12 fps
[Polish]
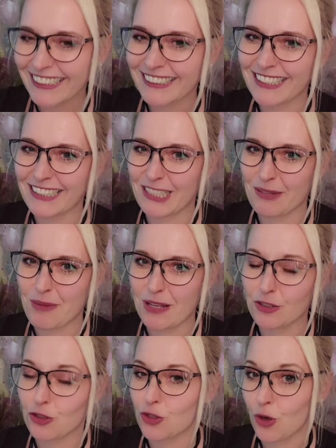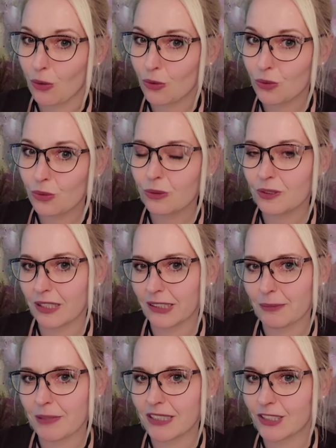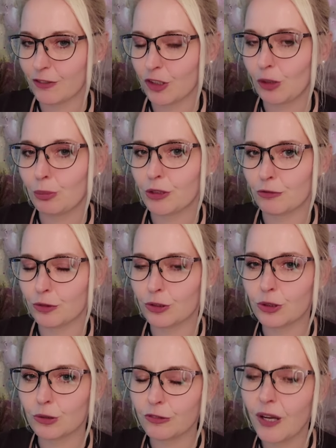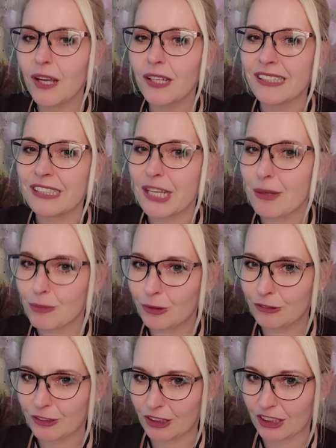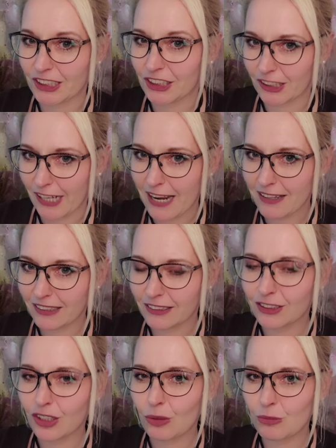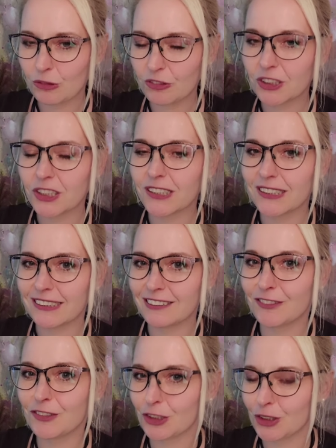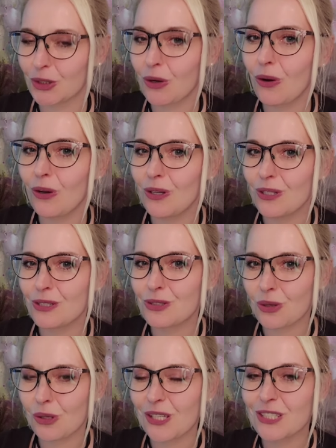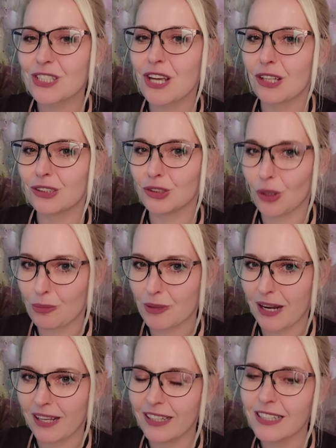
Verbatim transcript: na temat rządu, na temat swoich przywódców nie mówi się źle, tylko mówi się wszystko, co jest dobre.